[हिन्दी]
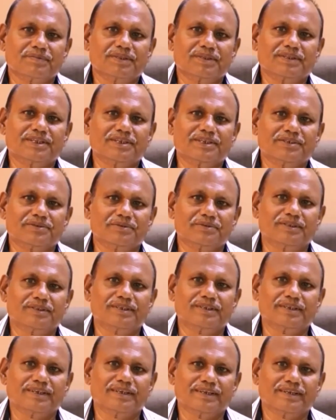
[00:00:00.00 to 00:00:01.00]
मिलते
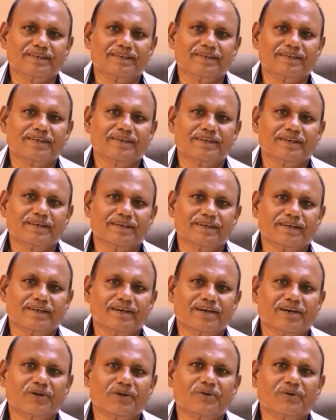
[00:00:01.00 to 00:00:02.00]
जुलते
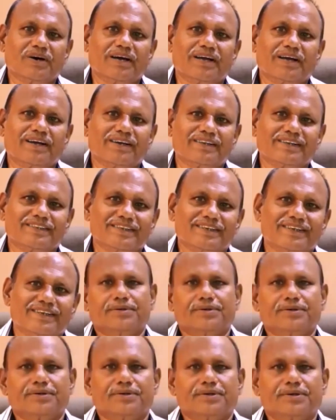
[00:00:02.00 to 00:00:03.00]
हेलो हाय करते
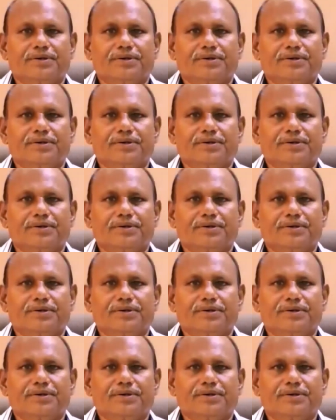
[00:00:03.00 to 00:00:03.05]
रहते